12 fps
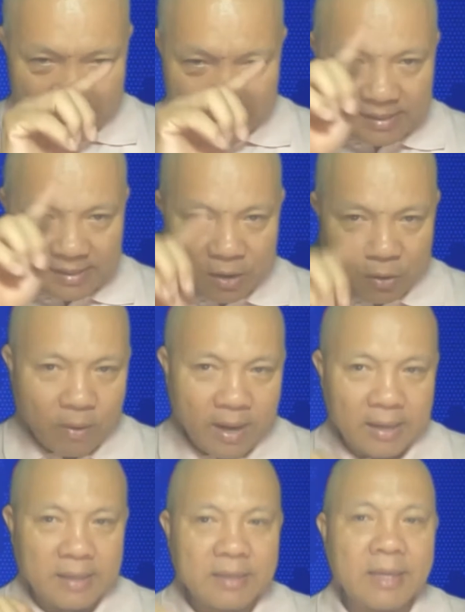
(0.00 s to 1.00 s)
hãy trang
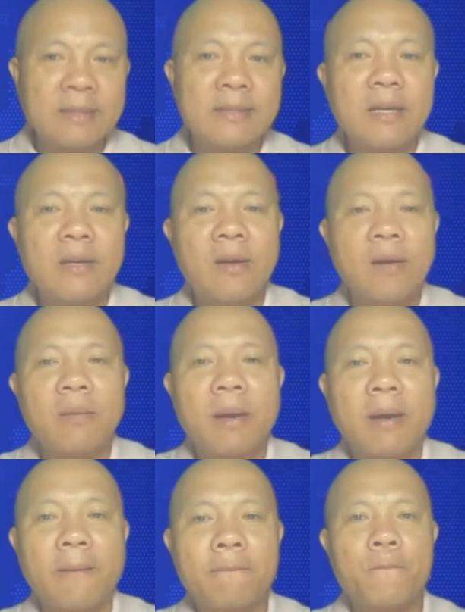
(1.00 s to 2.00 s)
hoàng cái danh sách đó các
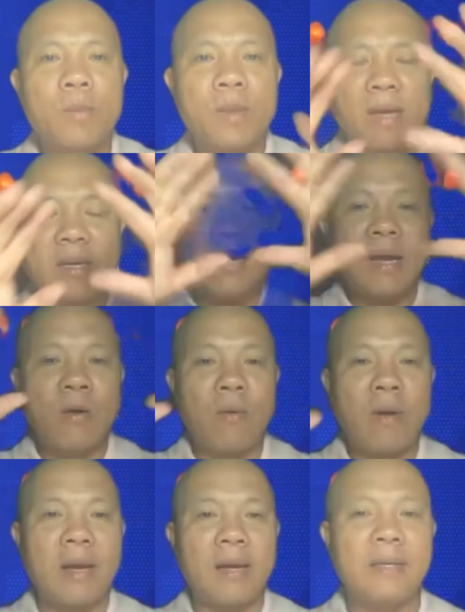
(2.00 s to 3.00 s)
bạn, hãy trang
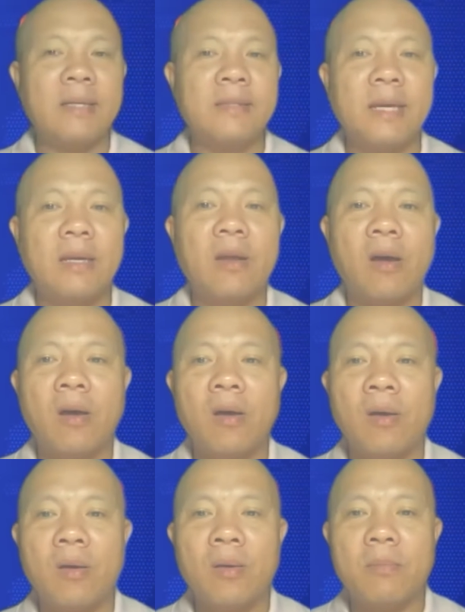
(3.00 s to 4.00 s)
hoàng cái danh sách đó,
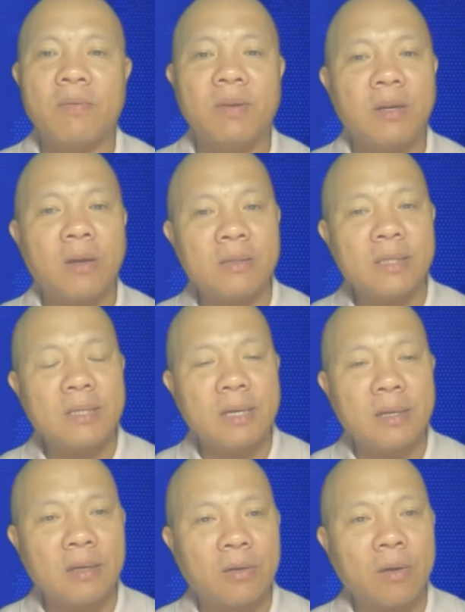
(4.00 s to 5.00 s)
bởi vì nó sẽ
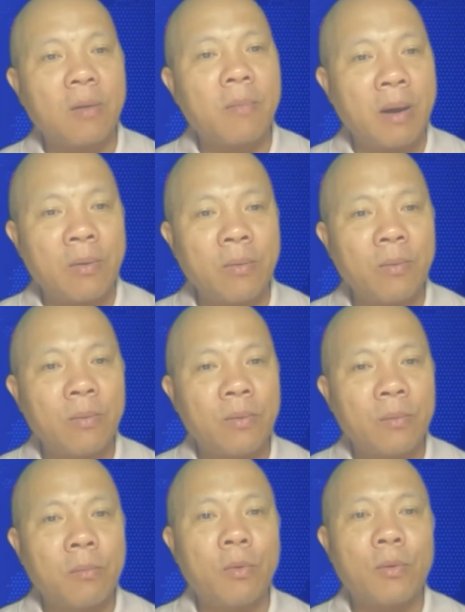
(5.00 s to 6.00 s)
trở thành kho báu.
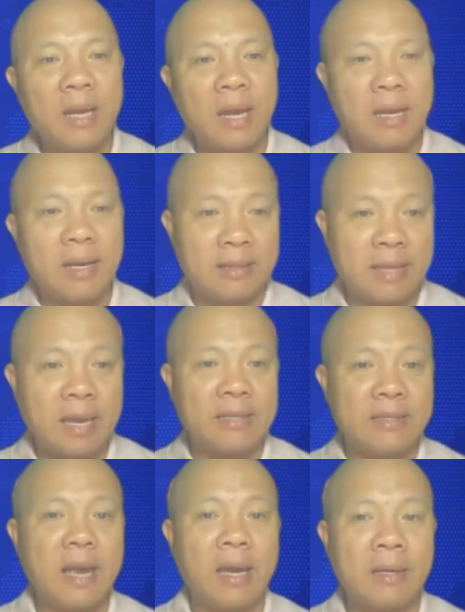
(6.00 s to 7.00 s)
Mối quan hệ là tài
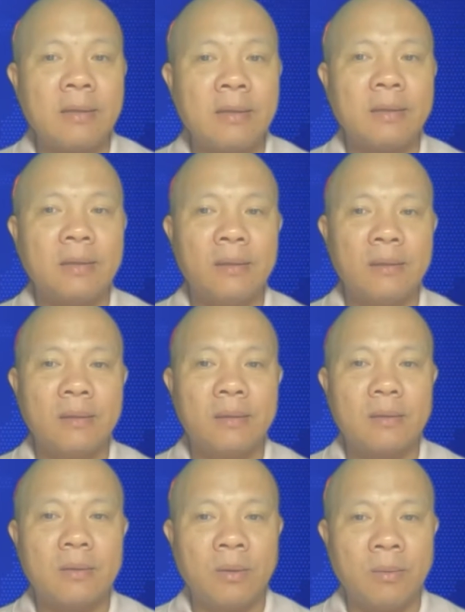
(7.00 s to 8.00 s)
sản,
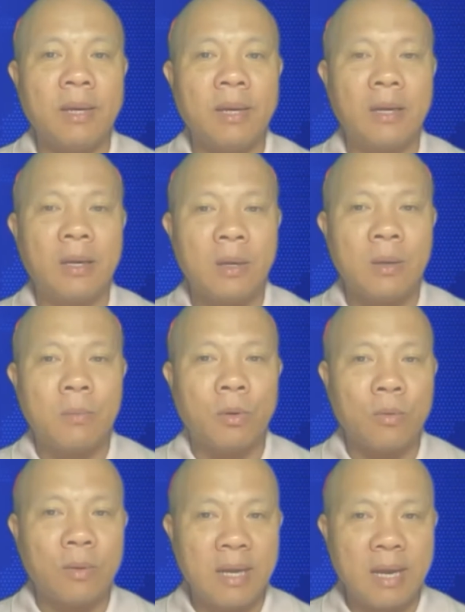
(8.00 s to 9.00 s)
đúng không ạ?
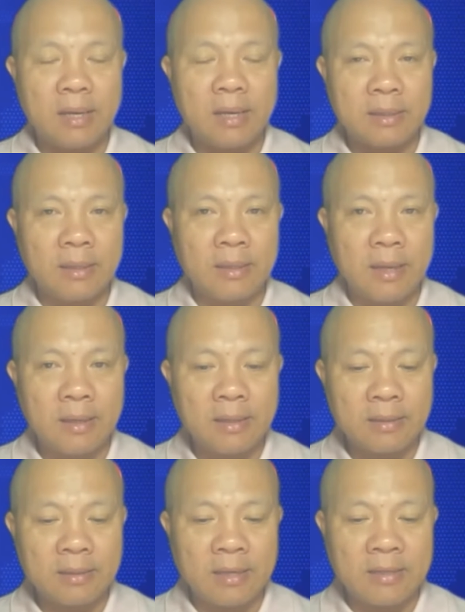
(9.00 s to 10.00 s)
Mối quan hệ là tình thân,
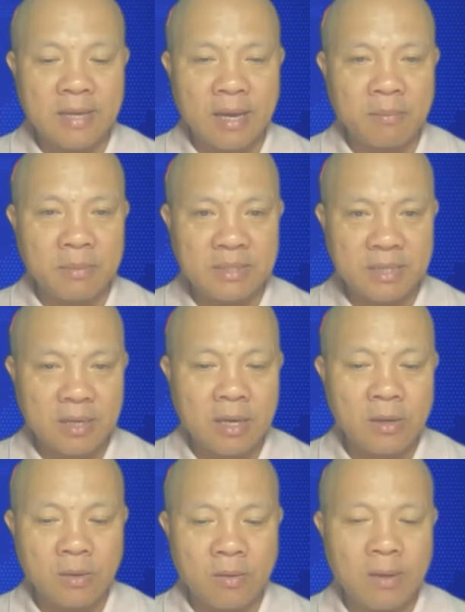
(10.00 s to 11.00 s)
là tài sản mình sẽ
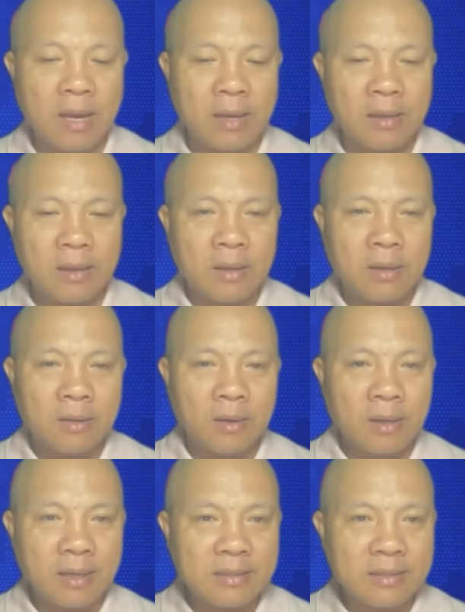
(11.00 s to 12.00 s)
kết nối lại.
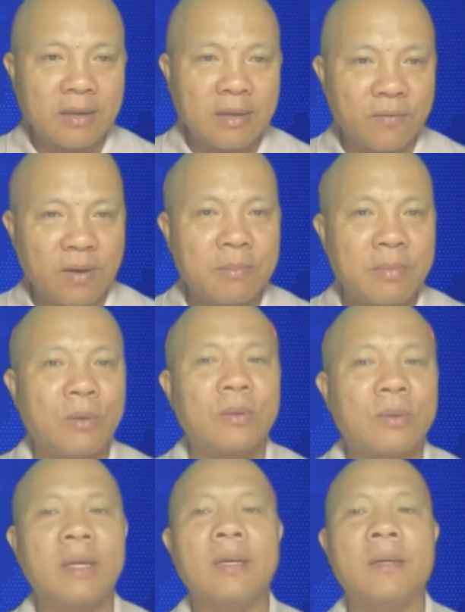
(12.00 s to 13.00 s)
Đó là cái sản phẩm
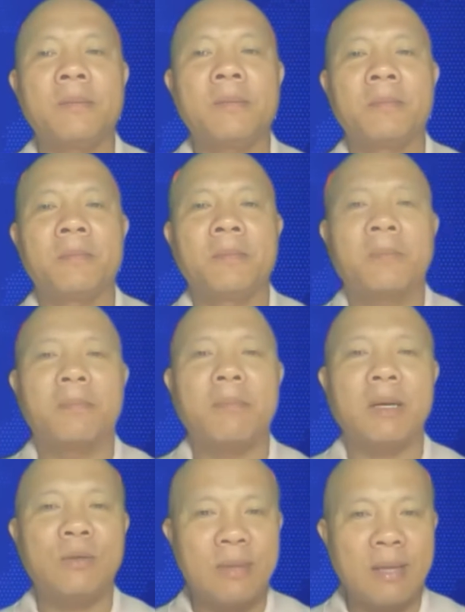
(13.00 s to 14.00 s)
đầu tiên
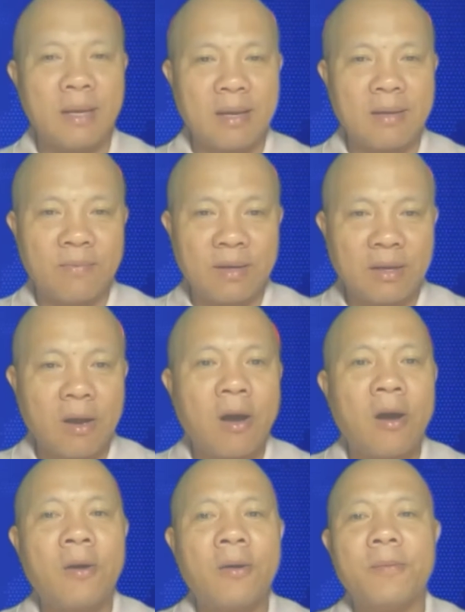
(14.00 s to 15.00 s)
mà chúng ta cần phải
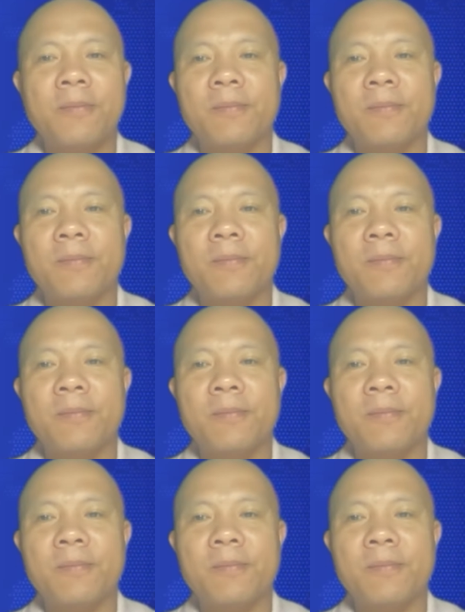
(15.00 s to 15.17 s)
có,